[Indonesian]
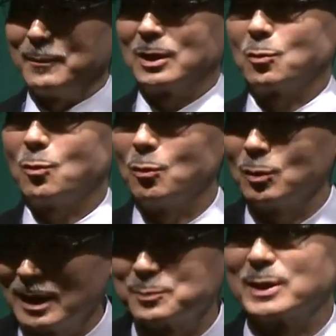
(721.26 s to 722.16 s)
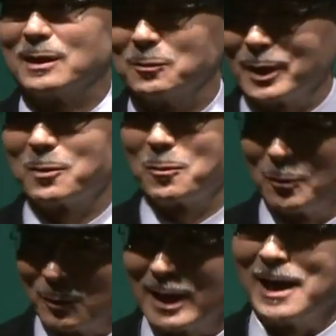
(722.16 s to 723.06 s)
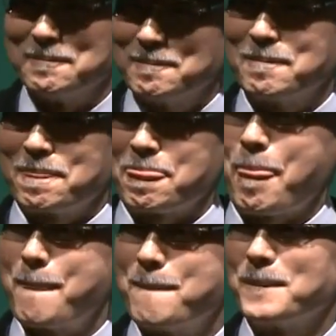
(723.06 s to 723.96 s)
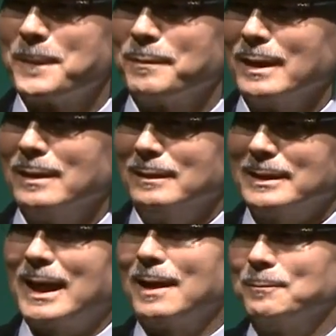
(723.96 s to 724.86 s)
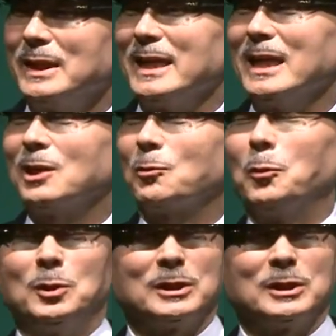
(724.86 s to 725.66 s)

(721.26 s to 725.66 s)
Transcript: adalah sebagai hadiah telah menghadapi hal konyol. Kebanyakan orang pernah